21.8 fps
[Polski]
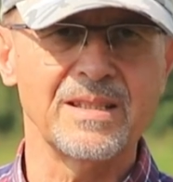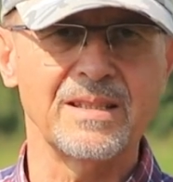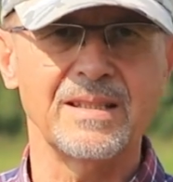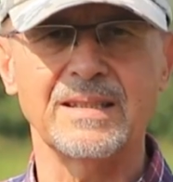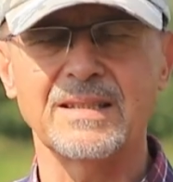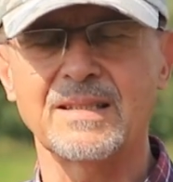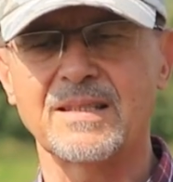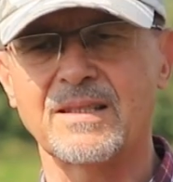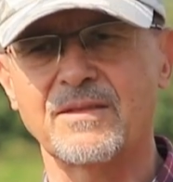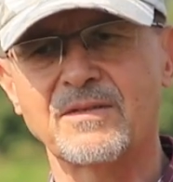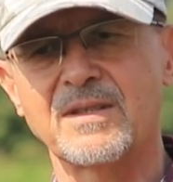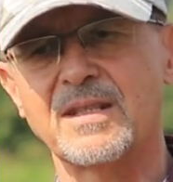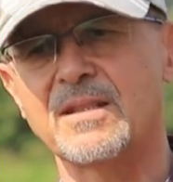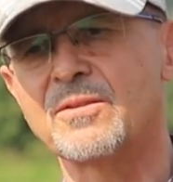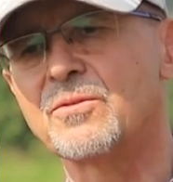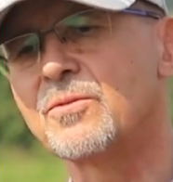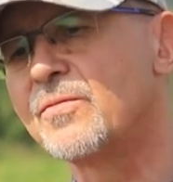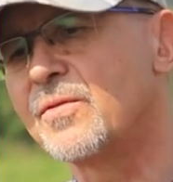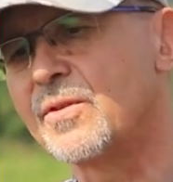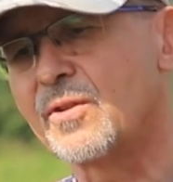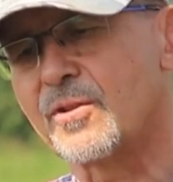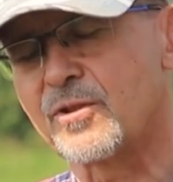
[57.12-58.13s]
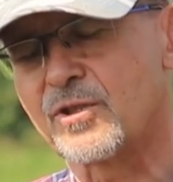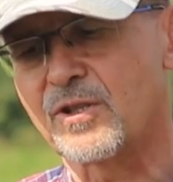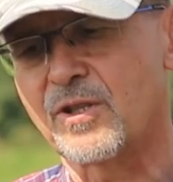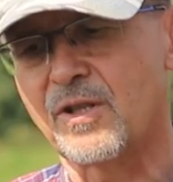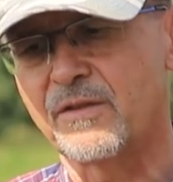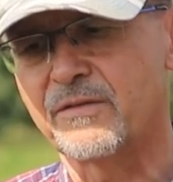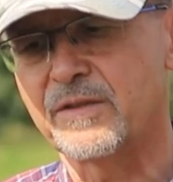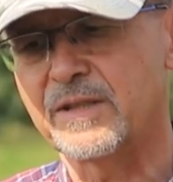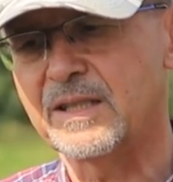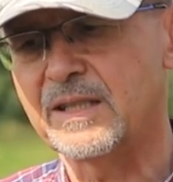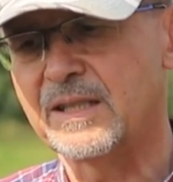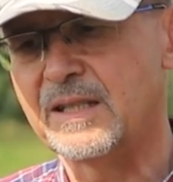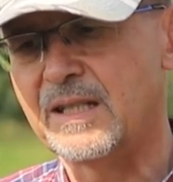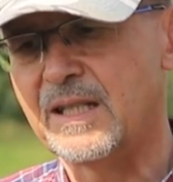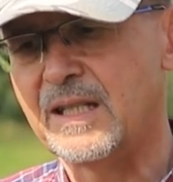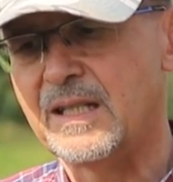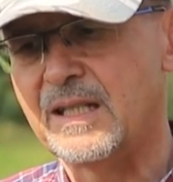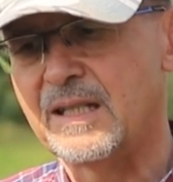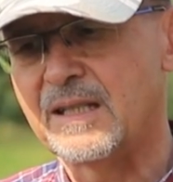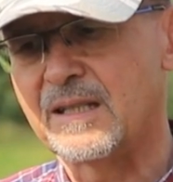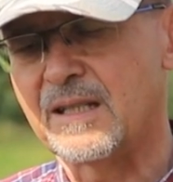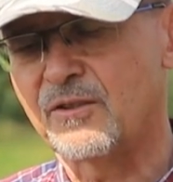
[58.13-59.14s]
je ze względów kosztowych.
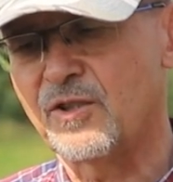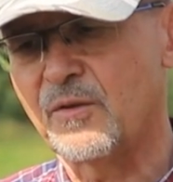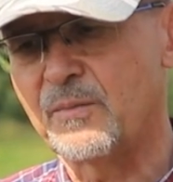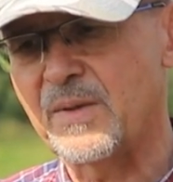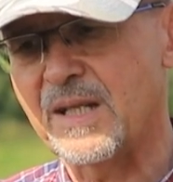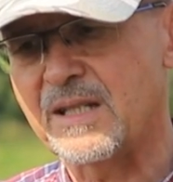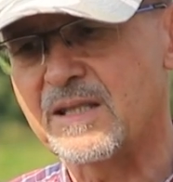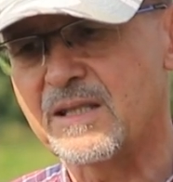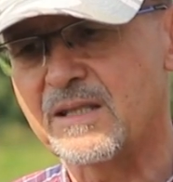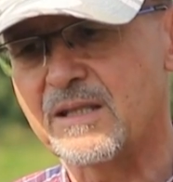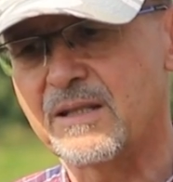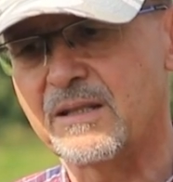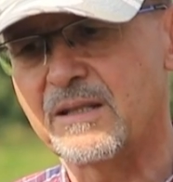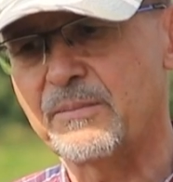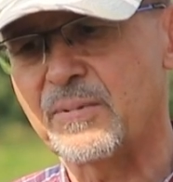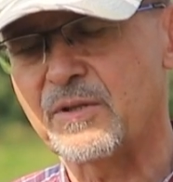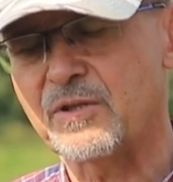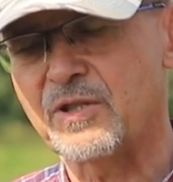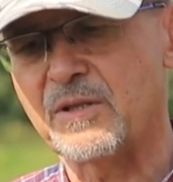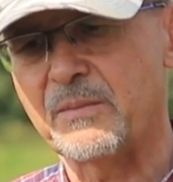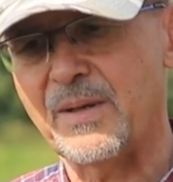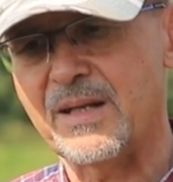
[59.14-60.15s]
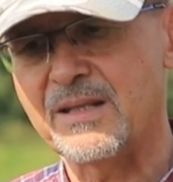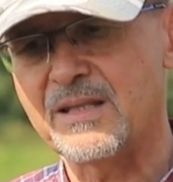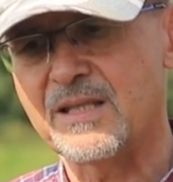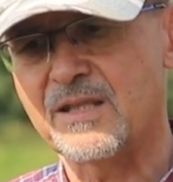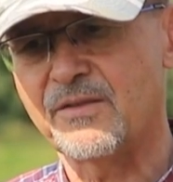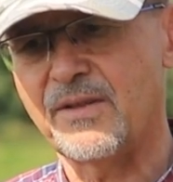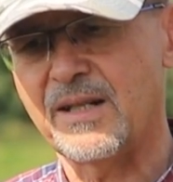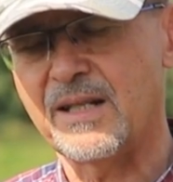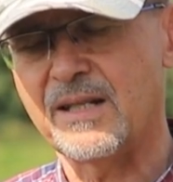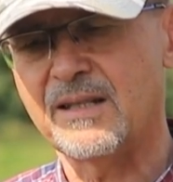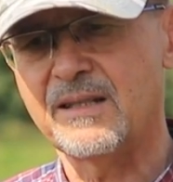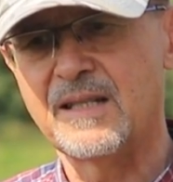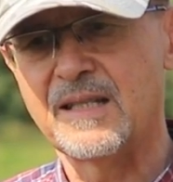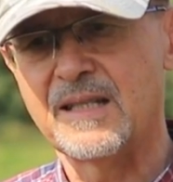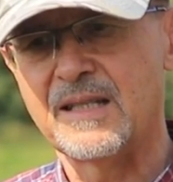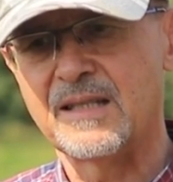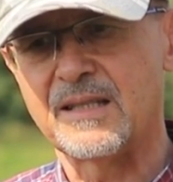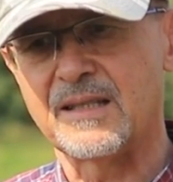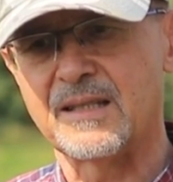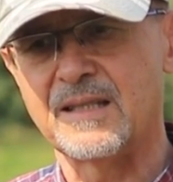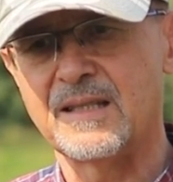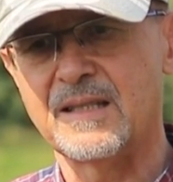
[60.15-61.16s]
Natomiast, y, proszę Państwa,
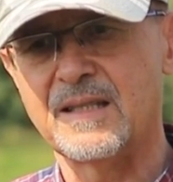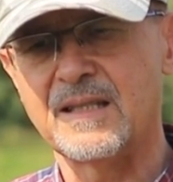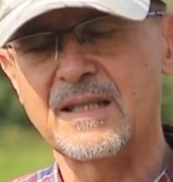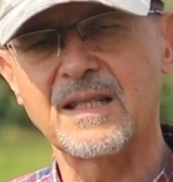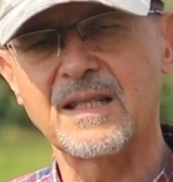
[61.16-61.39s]
y,